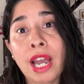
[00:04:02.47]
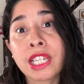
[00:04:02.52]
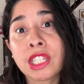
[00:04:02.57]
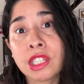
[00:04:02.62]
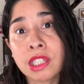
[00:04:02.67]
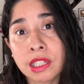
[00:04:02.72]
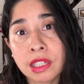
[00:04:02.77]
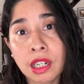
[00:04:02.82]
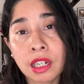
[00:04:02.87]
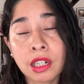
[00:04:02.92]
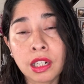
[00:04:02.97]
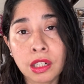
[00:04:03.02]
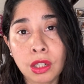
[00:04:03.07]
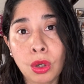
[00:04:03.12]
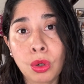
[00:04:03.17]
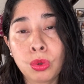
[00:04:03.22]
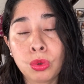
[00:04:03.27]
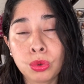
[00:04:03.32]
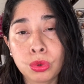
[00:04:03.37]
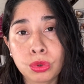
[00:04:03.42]
Hay chicas que
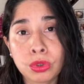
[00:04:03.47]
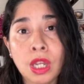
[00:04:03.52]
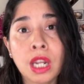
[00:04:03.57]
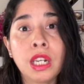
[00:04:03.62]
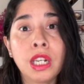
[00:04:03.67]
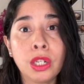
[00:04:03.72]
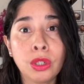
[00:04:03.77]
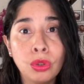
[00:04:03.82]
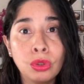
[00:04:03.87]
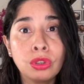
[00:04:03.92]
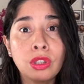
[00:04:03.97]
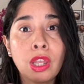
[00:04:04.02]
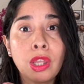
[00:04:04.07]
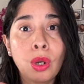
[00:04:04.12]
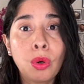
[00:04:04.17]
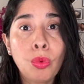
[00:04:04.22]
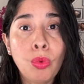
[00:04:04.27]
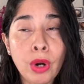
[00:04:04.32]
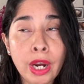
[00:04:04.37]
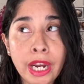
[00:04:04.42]
les gusta la nota
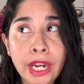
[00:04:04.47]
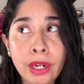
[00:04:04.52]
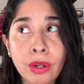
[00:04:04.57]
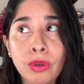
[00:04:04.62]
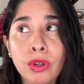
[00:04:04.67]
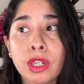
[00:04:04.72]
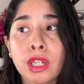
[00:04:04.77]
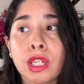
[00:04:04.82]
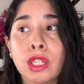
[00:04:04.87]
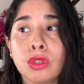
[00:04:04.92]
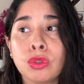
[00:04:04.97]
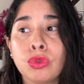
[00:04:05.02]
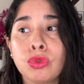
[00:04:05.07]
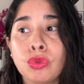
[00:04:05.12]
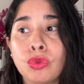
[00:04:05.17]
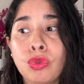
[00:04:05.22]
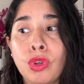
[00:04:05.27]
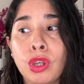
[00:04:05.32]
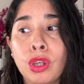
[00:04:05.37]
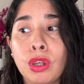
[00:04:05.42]
de cuero, que es
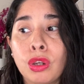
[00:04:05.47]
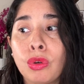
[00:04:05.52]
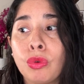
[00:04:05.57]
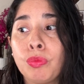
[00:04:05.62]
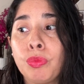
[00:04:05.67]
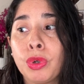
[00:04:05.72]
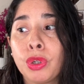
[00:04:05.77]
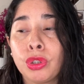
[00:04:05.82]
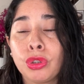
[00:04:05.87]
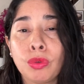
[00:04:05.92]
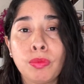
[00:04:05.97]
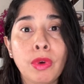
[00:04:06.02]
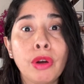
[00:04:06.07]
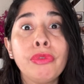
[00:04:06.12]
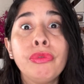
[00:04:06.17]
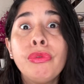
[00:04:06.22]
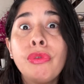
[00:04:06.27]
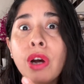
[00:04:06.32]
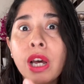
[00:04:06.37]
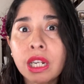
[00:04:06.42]
eh, un poquito más
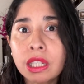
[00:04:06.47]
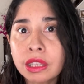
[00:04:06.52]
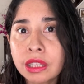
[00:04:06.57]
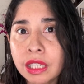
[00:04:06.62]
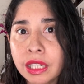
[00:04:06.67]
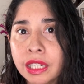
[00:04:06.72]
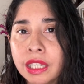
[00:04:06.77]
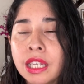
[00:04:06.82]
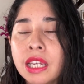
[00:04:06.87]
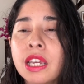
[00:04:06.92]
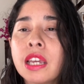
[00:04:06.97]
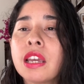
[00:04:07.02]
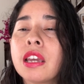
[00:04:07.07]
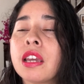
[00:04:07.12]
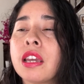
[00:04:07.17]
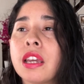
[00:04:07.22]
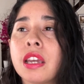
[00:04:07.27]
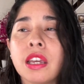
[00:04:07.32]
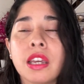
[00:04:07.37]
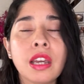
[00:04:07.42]
fuerte.
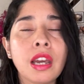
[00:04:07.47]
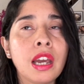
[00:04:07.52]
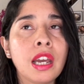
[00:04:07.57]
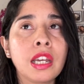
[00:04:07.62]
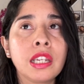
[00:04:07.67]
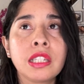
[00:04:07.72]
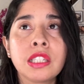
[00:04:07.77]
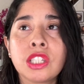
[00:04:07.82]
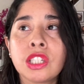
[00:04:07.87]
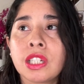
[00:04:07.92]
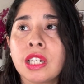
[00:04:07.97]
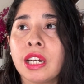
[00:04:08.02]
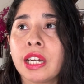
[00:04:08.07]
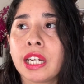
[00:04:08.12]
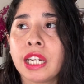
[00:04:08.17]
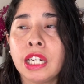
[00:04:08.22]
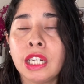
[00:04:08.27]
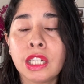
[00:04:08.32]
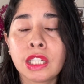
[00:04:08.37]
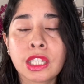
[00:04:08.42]
Hay
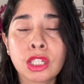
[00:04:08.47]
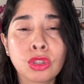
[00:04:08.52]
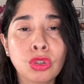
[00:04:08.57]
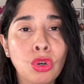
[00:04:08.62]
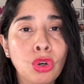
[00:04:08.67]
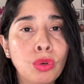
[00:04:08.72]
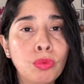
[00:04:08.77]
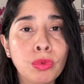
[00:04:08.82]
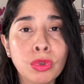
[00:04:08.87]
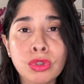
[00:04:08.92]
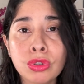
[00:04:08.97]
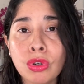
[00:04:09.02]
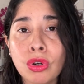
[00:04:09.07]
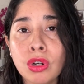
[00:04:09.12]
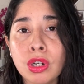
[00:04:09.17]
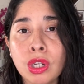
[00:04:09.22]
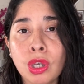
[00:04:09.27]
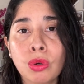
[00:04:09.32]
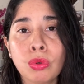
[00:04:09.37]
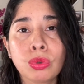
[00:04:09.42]
chicas que, son como
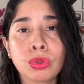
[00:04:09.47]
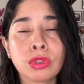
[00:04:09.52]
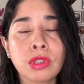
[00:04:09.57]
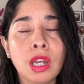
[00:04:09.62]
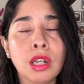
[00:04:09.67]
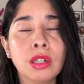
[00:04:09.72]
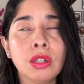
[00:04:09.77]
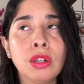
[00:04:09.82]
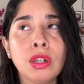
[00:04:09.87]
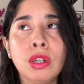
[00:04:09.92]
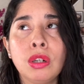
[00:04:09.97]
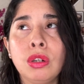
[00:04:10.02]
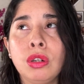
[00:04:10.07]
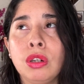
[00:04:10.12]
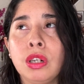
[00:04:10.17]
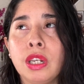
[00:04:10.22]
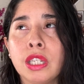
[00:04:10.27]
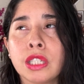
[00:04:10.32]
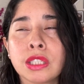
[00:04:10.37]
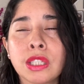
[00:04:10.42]
yo, les gustan
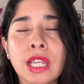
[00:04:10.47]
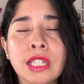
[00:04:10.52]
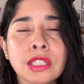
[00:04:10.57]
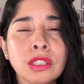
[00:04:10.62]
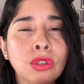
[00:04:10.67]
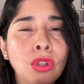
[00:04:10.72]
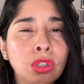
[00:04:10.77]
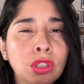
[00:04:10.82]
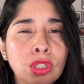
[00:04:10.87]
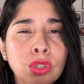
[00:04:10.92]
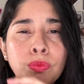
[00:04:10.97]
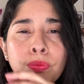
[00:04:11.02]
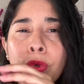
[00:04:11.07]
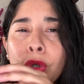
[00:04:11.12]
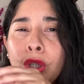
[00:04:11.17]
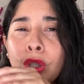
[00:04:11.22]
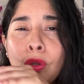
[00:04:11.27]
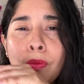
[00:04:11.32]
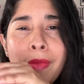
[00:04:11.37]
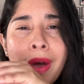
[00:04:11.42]
esas notas un
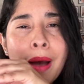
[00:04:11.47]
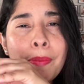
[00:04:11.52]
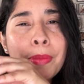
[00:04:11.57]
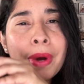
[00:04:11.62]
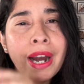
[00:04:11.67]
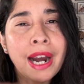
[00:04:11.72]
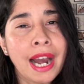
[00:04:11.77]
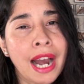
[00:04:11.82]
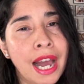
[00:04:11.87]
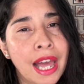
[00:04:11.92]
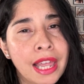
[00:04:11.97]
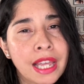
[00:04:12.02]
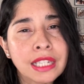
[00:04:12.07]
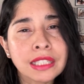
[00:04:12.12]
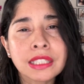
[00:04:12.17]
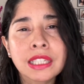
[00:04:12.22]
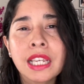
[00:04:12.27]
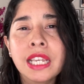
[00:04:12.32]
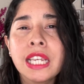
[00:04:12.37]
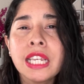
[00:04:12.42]
poquito más
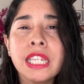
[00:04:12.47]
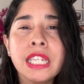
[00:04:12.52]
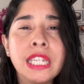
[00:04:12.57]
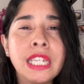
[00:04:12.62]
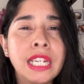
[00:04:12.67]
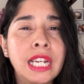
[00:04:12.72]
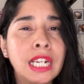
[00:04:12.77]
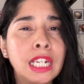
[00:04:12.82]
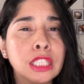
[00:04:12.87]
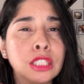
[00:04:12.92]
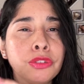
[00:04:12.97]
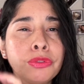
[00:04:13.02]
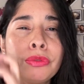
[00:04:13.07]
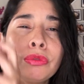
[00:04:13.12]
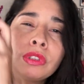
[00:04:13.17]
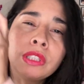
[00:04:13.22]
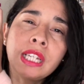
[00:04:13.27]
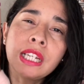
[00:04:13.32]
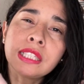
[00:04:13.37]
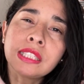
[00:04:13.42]
apagadas y que las
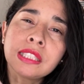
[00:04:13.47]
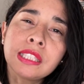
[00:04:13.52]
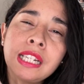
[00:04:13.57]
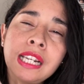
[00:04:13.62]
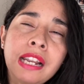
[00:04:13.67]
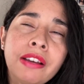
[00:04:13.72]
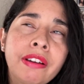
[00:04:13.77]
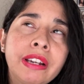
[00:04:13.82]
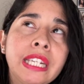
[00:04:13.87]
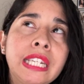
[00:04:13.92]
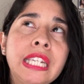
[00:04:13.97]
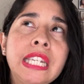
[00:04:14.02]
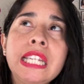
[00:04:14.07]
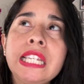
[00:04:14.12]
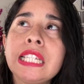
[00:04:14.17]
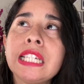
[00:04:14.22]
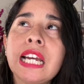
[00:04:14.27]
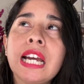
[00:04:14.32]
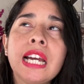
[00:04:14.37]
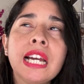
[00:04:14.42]
frutas y la
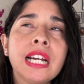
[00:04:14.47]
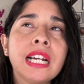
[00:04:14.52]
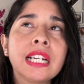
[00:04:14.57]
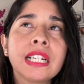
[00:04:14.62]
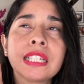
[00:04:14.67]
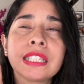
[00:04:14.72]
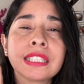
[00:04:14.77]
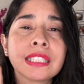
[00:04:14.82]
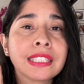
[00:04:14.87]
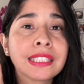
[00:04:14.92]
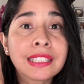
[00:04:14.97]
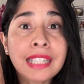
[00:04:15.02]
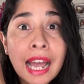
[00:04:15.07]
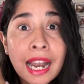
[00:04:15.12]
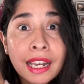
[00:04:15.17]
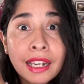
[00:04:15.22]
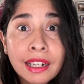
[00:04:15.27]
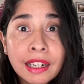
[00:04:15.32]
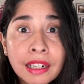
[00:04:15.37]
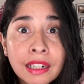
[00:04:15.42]
vainilla
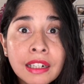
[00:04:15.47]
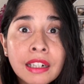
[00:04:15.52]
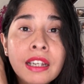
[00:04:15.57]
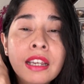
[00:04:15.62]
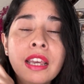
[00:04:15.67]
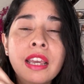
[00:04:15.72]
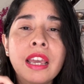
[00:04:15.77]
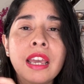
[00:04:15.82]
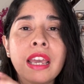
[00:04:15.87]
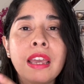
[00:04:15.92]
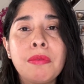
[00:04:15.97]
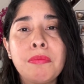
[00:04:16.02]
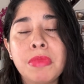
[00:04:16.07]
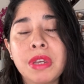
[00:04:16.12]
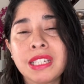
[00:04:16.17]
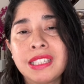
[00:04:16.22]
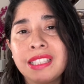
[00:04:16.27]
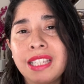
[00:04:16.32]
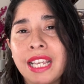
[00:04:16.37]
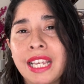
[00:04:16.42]
salgan en
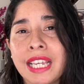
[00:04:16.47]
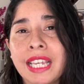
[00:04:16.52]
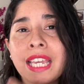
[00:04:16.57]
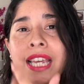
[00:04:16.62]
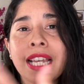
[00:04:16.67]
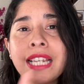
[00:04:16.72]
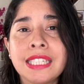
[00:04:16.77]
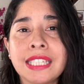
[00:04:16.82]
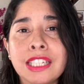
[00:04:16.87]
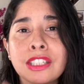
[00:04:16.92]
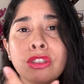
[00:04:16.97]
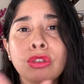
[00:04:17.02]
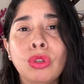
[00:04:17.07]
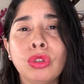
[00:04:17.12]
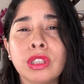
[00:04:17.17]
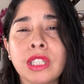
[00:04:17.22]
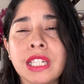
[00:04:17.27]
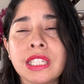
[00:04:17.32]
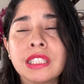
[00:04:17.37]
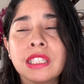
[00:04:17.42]
vez de que esas
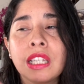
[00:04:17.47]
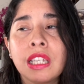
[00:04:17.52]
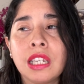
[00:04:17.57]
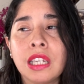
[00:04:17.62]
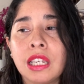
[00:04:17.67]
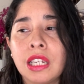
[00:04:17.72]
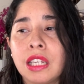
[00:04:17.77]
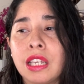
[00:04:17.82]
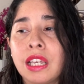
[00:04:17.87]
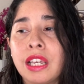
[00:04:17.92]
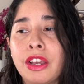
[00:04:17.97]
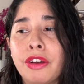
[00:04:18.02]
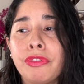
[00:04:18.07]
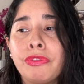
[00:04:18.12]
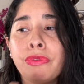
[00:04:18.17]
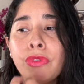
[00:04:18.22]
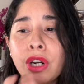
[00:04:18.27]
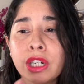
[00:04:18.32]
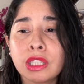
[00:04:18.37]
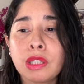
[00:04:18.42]
notas eh,
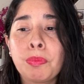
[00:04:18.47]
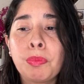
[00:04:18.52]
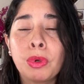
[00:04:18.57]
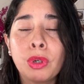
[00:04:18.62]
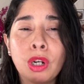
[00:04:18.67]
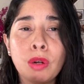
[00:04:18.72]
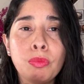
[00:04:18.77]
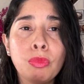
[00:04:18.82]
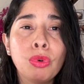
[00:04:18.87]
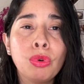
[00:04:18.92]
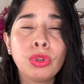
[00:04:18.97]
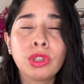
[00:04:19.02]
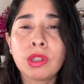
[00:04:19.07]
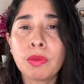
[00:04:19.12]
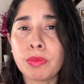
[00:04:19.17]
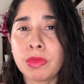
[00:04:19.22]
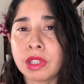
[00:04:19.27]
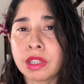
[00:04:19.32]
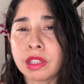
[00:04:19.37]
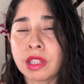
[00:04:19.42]
fuertes, porque el musgo
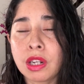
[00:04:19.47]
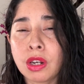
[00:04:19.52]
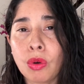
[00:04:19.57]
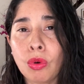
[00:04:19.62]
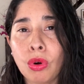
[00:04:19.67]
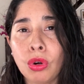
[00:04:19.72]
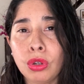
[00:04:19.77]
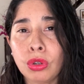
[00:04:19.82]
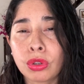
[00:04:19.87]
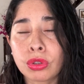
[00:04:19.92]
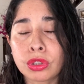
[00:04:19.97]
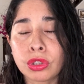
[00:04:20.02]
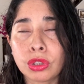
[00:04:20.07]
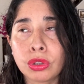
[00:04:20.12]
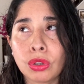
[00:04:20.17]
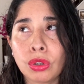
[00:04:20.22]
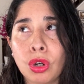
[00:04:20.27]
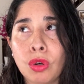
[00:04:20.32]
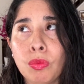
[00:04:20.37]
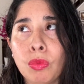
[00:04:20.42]
también tiene un
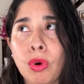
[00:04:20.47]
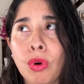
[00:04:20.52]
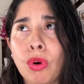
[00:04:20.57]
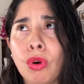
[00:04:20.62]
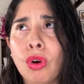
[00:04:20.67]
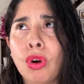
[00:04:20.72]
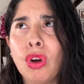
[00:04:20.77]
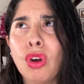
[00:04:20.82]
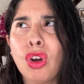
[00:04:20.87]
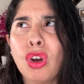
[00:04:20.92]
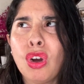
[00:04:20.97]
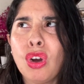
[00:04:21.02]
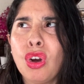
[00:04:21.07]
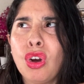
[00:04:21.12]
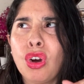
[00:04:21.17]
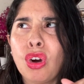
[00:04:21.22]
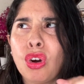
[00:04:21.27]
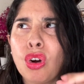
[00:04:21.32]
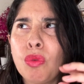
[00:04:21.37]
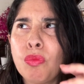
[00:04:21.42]
olorcito como
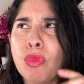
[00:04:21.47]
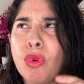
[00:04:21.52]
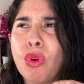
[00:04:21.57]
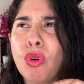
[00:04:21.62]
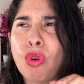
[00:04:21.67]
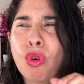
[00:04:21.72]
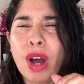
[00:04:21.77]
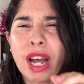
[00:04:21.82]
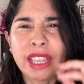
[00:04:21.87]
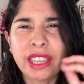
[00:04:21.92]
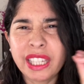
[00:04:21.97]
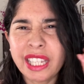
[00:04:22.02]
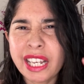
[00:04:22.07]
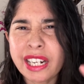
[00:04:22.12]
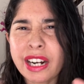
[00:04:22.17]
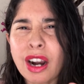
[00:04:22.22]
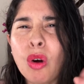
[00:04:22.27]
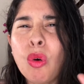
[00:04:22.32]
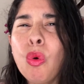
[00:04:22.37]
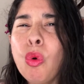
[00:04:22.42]
como a
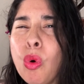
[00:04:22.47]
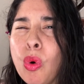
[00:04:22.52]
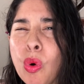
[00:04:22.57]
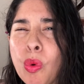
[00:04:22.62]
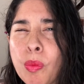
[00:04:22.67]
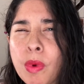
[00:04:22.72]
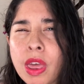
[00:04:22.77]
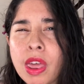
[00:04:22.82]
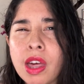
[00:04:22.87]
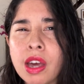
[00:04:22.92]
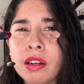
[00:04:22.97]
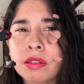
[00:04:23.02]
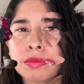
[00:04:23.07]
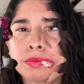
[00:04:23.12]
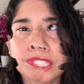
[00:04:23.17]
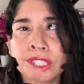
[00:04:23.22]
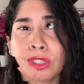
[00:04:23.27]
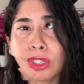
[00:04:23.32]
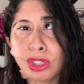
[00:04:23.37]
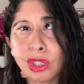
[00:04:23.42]
tierra húmeda, que
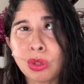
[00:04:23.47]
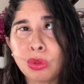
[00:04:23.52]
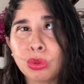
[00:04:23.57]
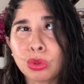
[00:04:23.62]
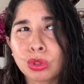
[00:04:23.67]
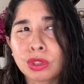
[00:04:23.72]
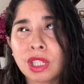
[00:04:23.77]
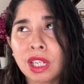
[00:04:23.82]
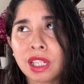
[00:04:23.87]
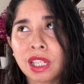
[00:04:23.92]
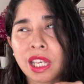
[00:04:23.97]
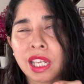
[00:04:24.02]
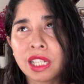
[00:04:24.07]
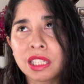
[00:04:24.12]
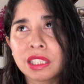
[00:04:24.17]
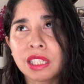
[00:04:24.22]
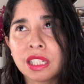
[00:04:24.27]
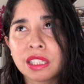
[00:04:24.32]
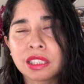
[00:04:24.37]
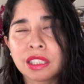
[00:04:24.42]
si no te gustan
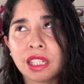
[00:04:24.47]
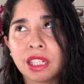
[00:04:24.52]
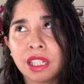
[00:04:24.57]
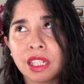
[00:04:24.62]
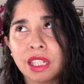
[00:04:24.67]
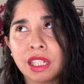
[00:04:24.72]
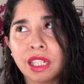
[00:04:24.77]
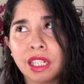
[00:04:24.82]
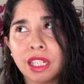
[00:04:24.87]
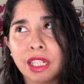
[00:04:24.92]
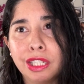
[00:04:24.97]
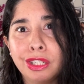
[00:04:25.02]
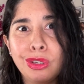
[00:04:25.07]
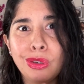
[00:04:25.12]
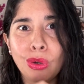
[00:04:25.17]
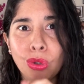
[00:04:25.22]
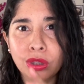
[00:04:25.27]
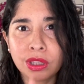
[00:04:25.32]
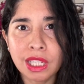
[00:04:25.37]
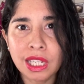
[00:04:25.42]
esas eh,
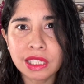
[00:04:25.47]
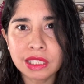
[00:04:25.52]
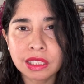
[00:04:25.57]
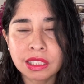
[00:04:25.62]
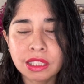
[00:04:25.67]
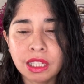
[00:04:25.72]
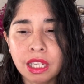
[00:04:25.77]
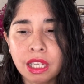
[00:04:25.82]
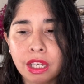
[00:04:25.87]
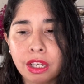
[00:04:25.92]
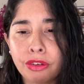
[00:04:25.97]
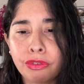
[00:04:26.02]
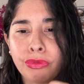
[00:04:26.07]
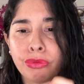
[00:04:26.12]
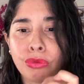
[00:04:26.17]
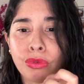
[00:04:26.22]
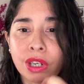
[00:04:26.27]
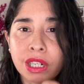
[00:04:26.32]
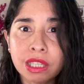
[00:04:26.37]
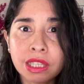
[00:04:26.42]
notas eh,
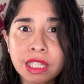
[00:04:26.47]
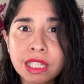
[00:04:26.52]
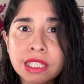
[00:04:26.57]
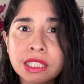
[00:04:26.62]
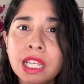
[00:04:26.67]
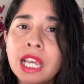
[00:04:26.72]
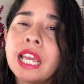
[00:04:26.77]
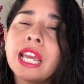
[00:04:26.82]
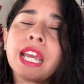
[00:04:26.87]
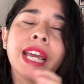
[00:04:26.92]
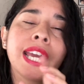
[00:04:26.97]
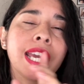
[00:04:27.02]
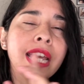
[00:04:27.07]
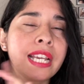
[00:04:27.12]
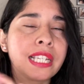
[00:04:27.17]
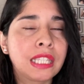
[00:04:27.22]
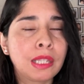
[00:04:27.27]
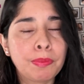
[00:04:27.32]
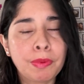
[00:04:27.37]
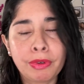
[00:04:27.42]
fuertes,
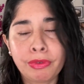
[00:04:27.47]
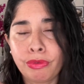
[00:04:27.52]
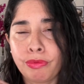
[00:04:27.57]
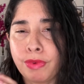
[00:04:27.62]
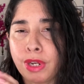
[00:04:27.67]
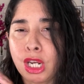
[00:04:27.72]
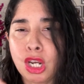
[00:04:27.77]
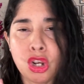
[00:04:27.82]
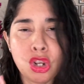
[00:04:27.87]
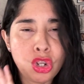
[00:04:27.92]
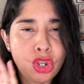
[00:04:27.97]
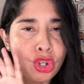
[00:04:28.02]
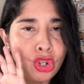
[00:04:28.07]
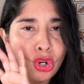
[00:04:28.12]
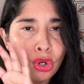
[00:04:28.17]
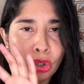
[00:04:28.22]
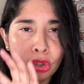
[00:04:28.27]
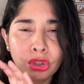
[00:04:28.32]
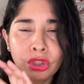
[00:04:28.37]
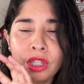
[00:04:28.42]
este perfume
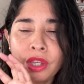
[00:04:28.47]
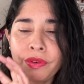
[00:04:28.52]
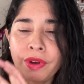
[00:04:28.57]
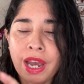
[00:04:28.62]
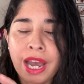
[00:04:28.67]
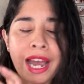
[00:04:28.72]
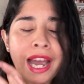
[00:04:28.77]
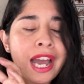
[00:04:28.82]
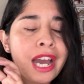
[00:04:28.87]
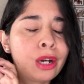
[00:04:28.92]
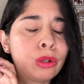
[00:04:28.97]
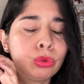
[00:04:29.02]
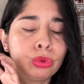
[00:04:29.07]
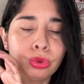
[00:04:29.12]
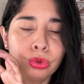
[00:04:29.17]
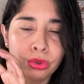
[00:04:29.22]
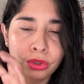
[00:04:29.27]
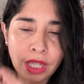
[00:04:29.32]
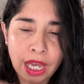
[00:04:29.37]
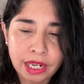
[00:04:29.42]
no te va a
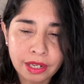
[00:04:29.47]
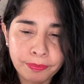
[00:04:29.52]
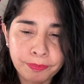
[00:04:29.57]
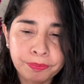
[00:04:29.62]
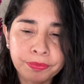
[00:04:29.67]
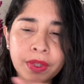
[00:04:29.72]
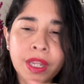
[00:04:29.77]
gustar.